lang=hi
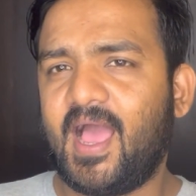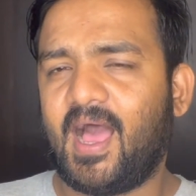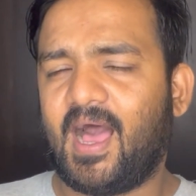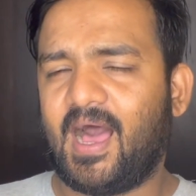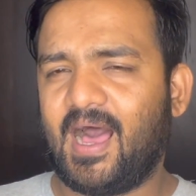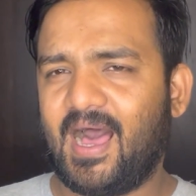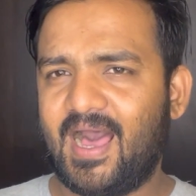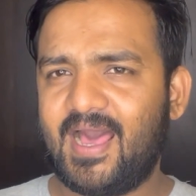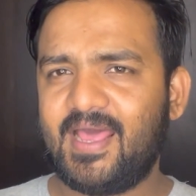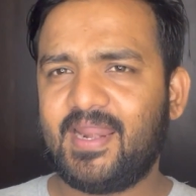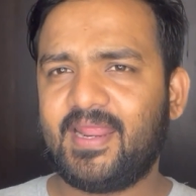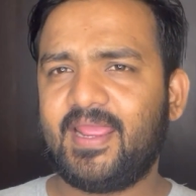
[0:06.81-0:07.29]

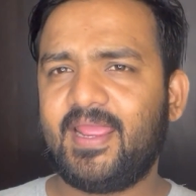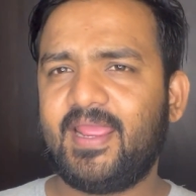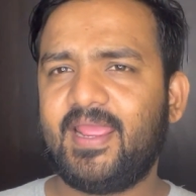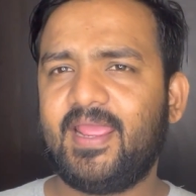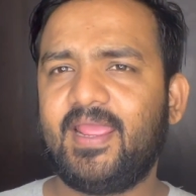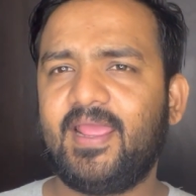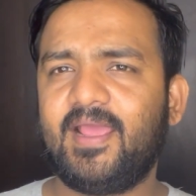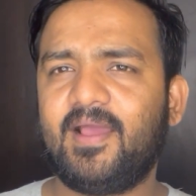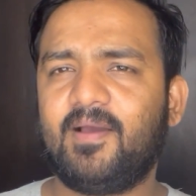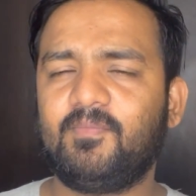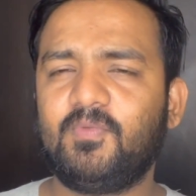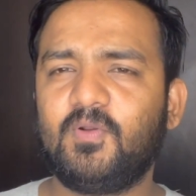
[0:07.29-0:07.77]
आ रहे
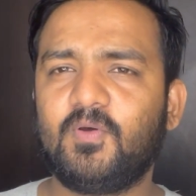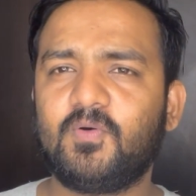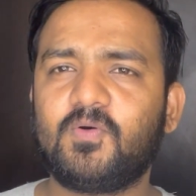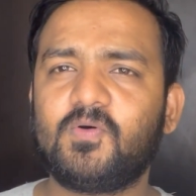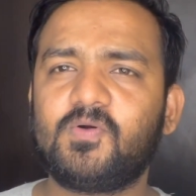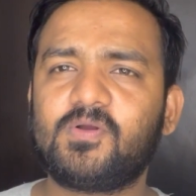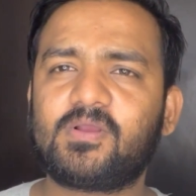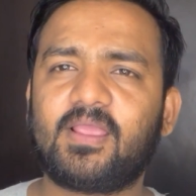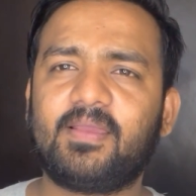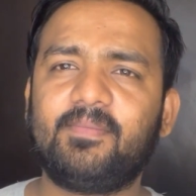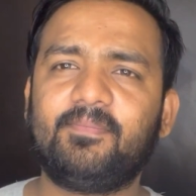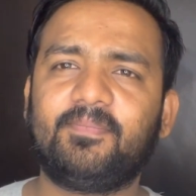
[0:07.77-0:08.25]
हैं हम
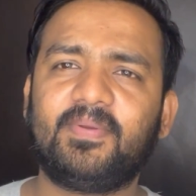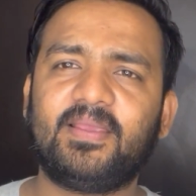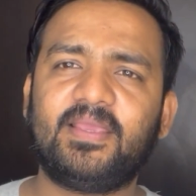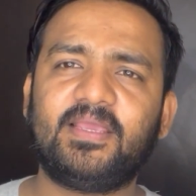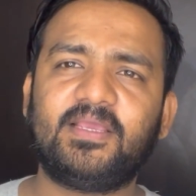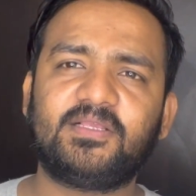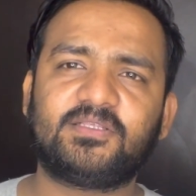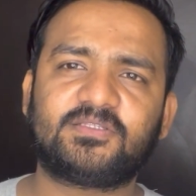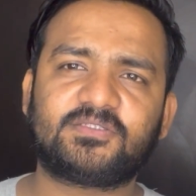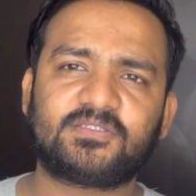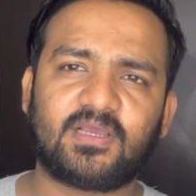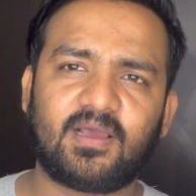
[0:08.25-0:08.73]
लोगों के
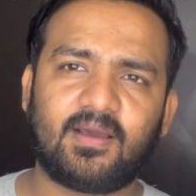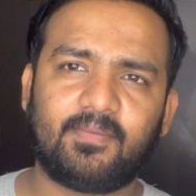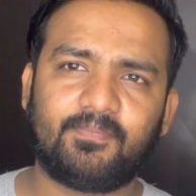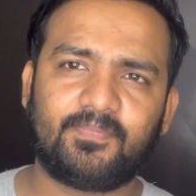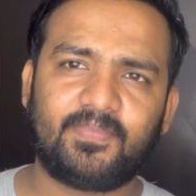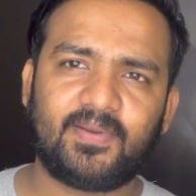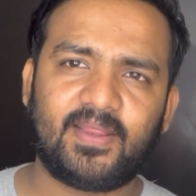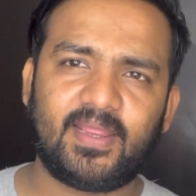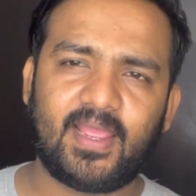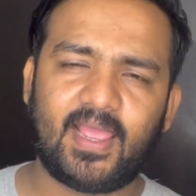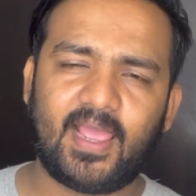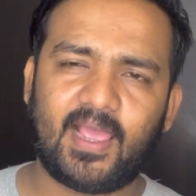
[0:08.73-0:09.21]
बीच
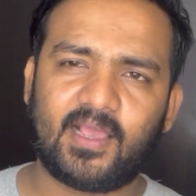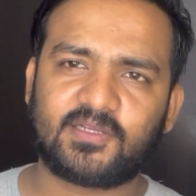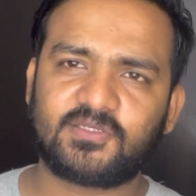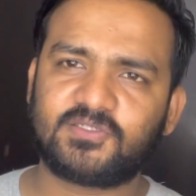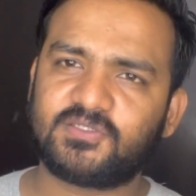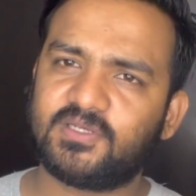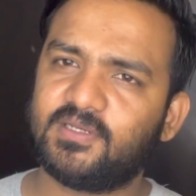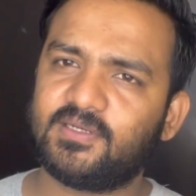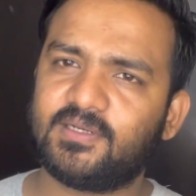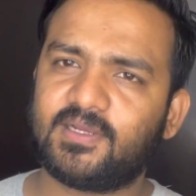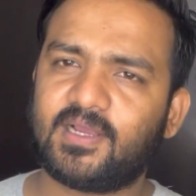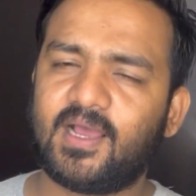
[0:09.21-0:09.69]
अपने
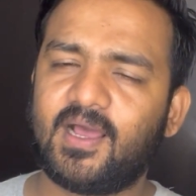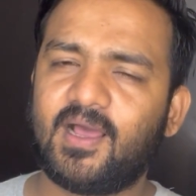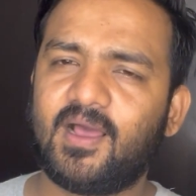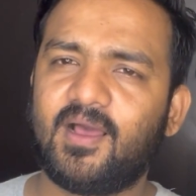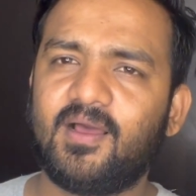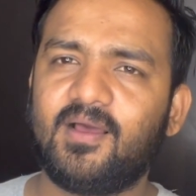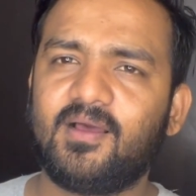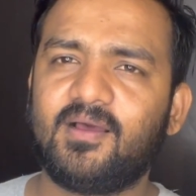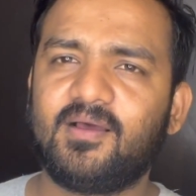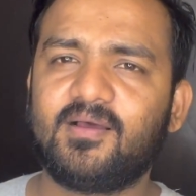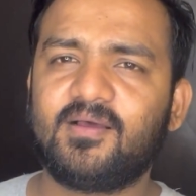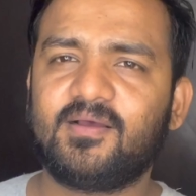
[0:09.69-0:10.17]
एक्शन का
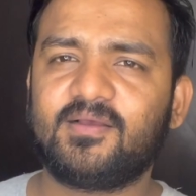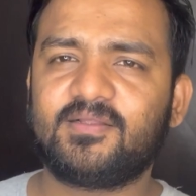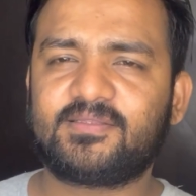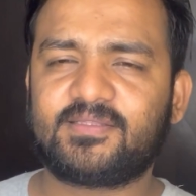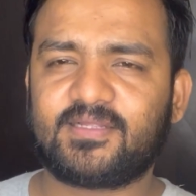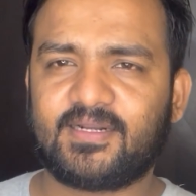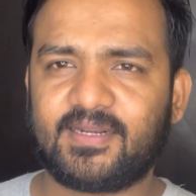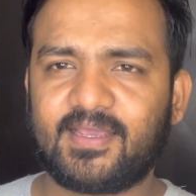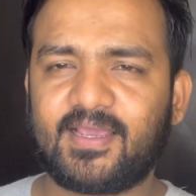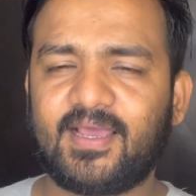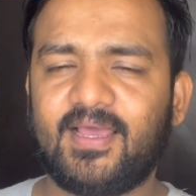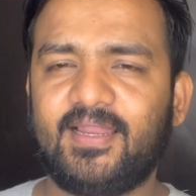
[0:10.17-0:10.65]

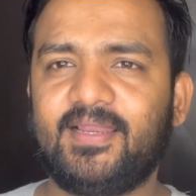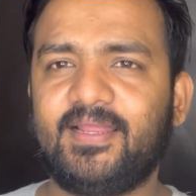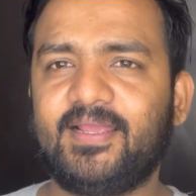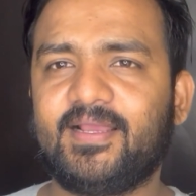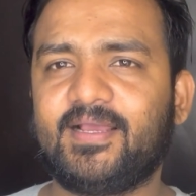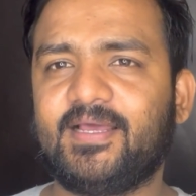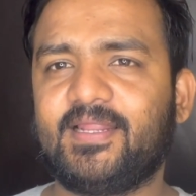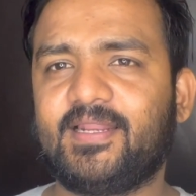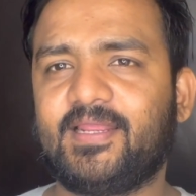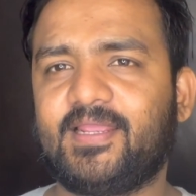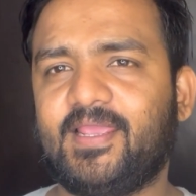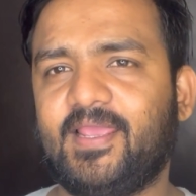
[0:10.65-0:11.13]
तड़का
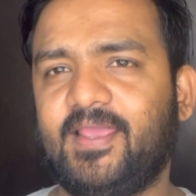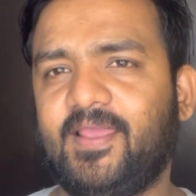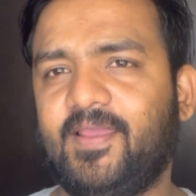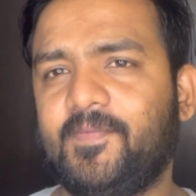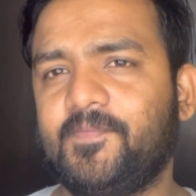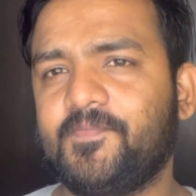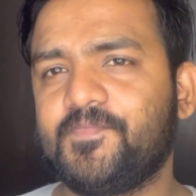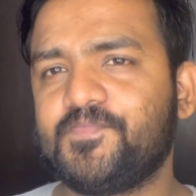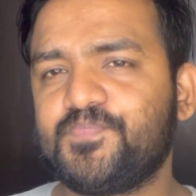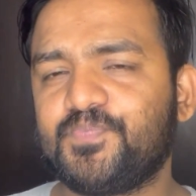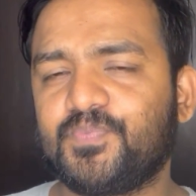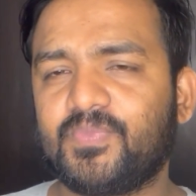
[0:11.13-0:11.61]
लेकर के
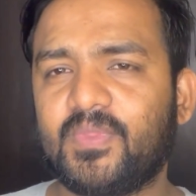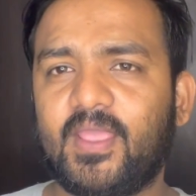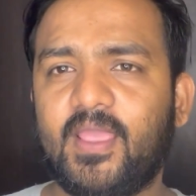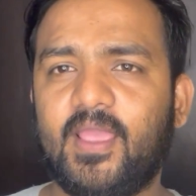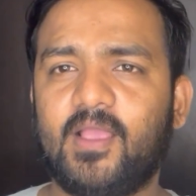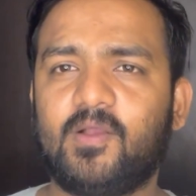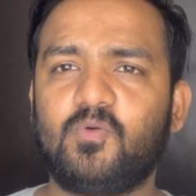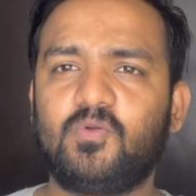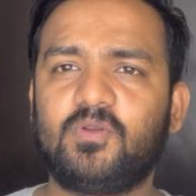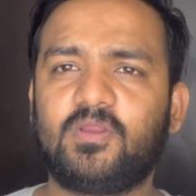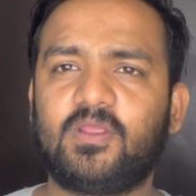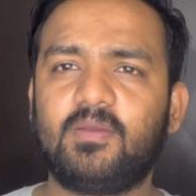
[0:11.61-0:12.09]

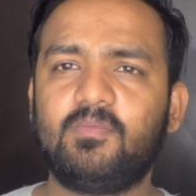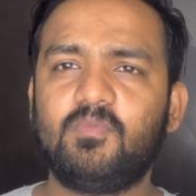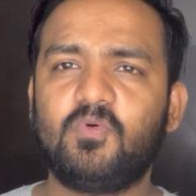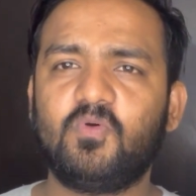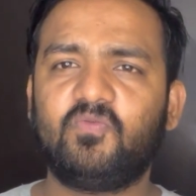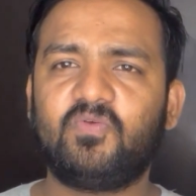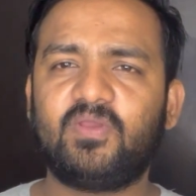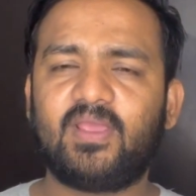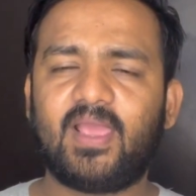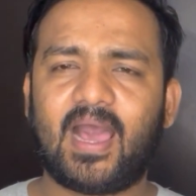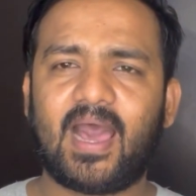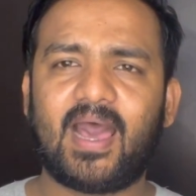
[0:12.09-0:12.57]
एक उनकी
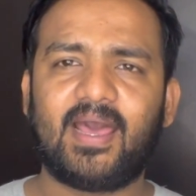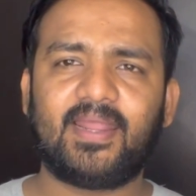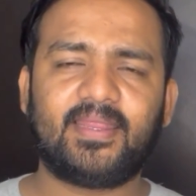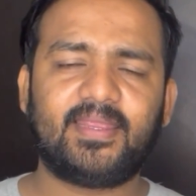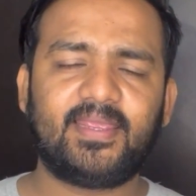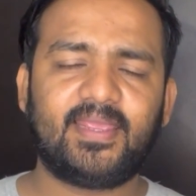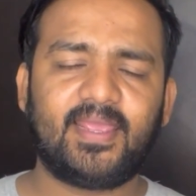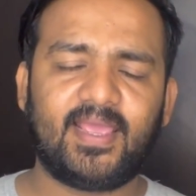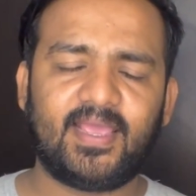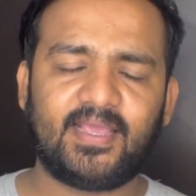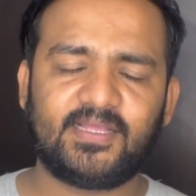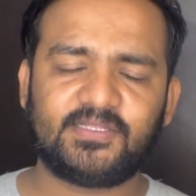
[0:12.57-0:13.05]
मूवी आ
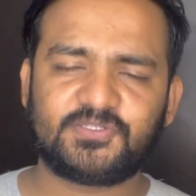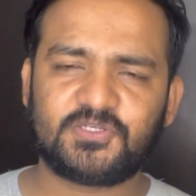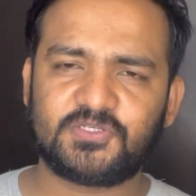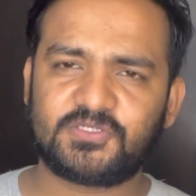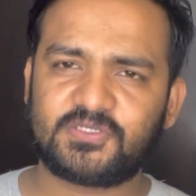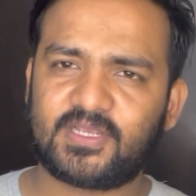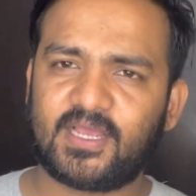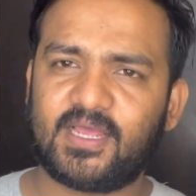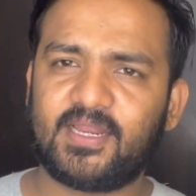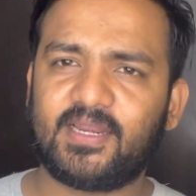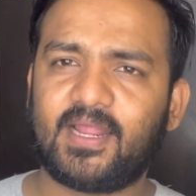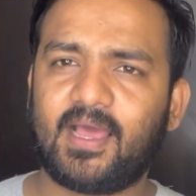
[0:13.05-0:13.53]
रही है
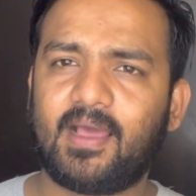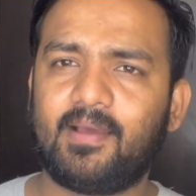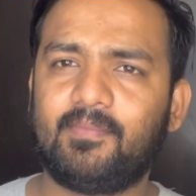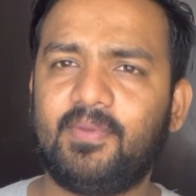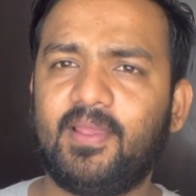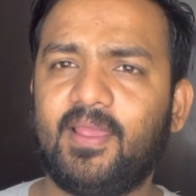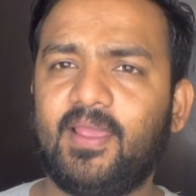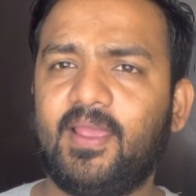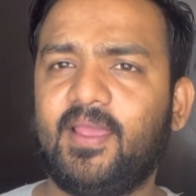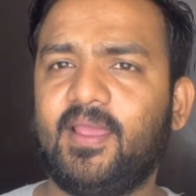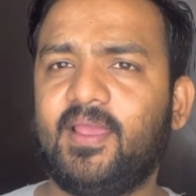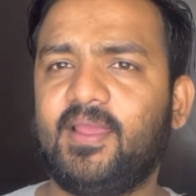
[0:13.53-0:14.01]
जिसका नाम
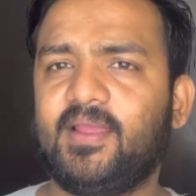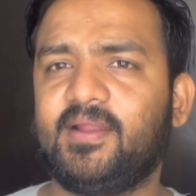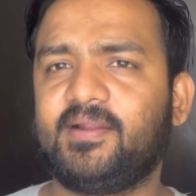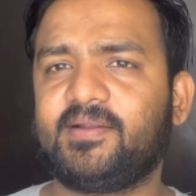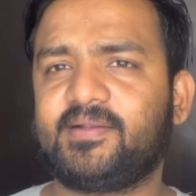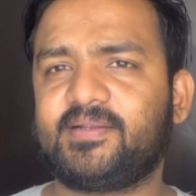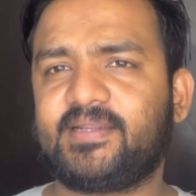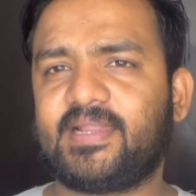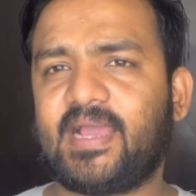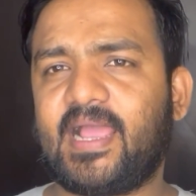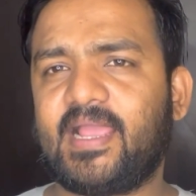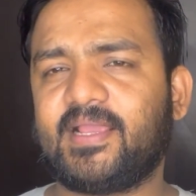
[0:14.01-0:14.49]
है
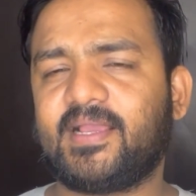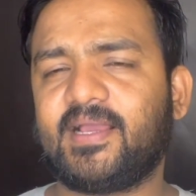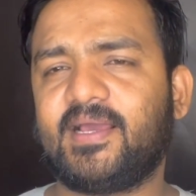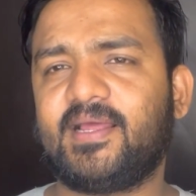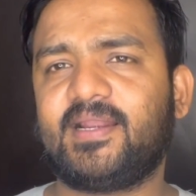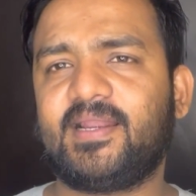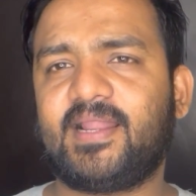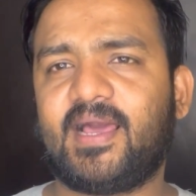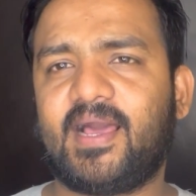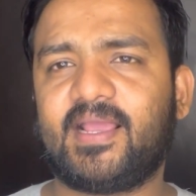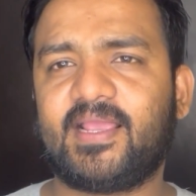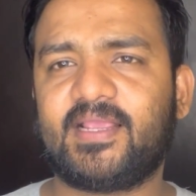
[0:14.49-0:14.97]
टाइगर
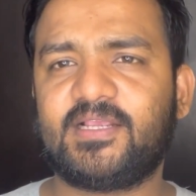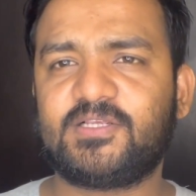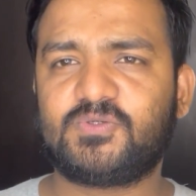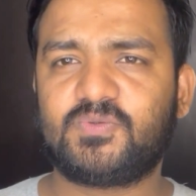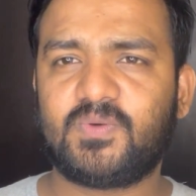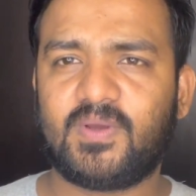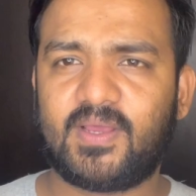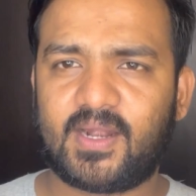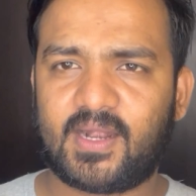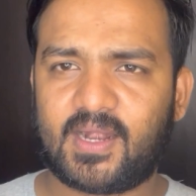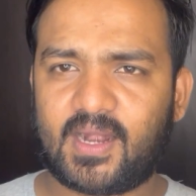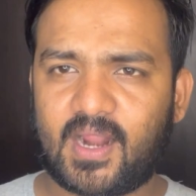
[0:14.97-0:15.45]

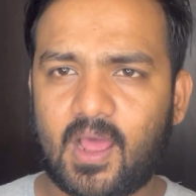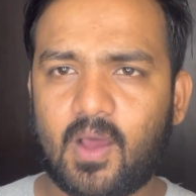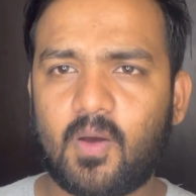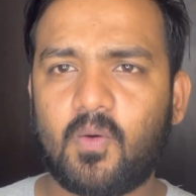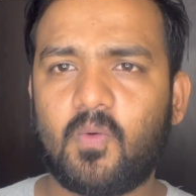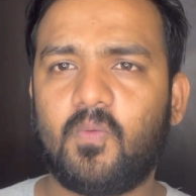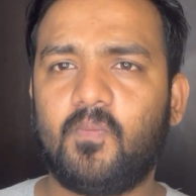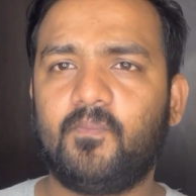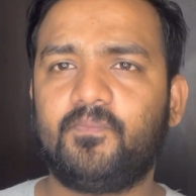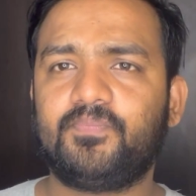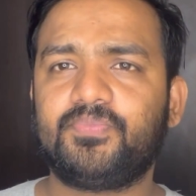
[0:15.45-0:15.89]
नागेश्वर राव